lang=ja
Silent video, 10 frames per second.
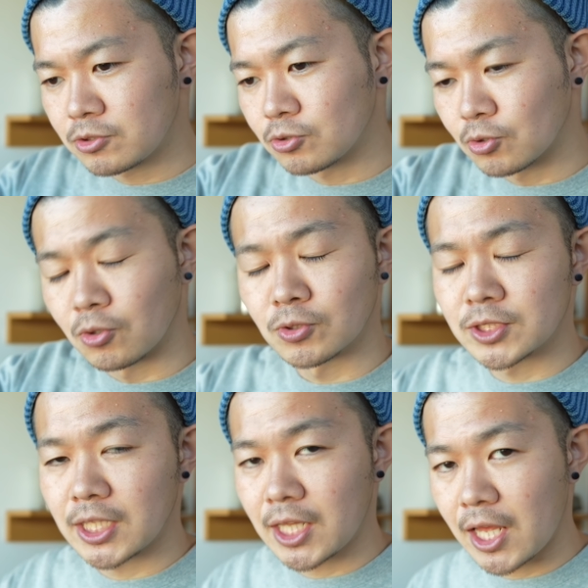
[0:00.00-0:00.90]
ちょっと乗
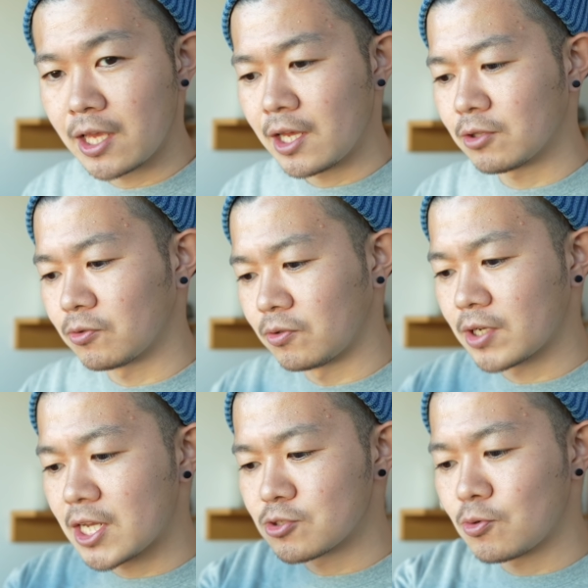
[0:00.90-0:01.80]
せてあ
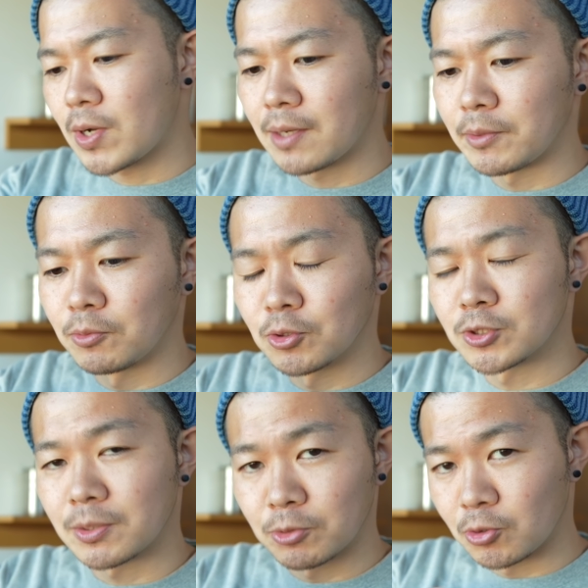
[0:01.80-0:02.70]
と乾燥わかめを戻
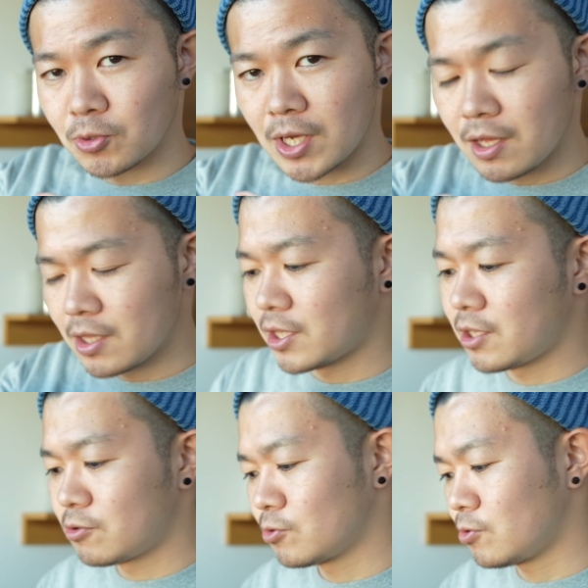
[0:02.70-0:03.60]
したものとかっ
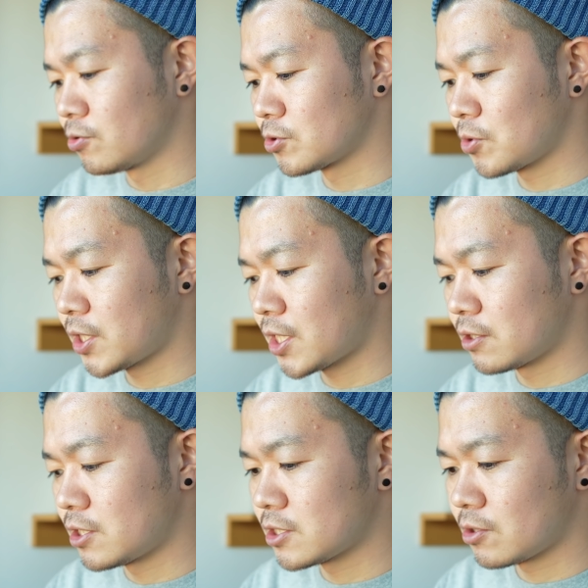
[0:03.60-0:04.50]
ていうのを添えた
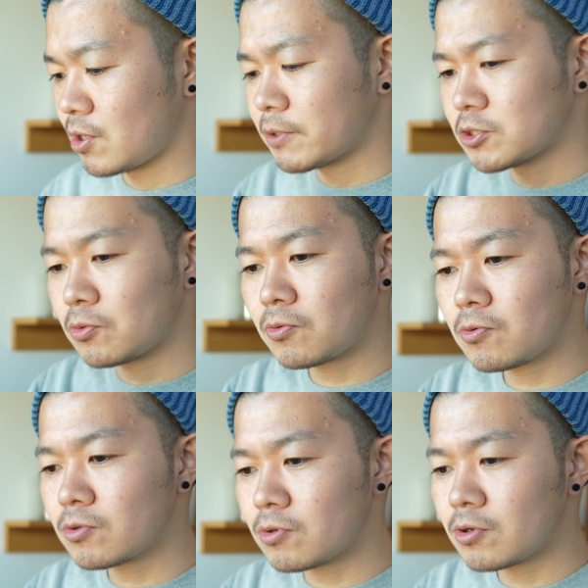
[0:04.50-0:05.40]
んですけどやっぱ
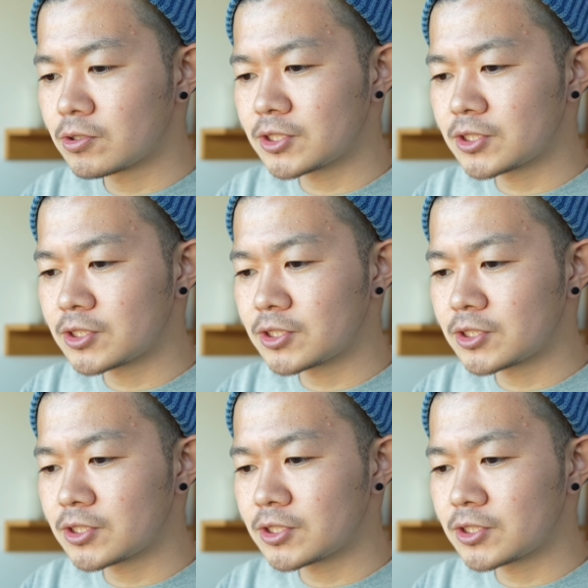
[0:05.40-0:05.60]
その